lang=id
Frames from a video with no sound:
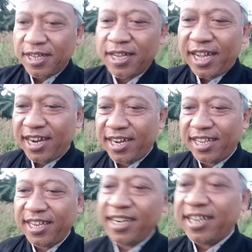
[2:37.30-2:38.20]
hari
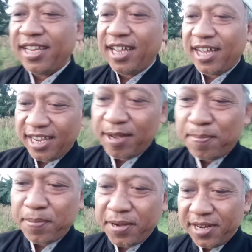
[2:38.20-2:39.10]
ini hari apa
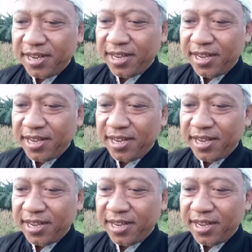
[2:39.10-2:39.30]
ini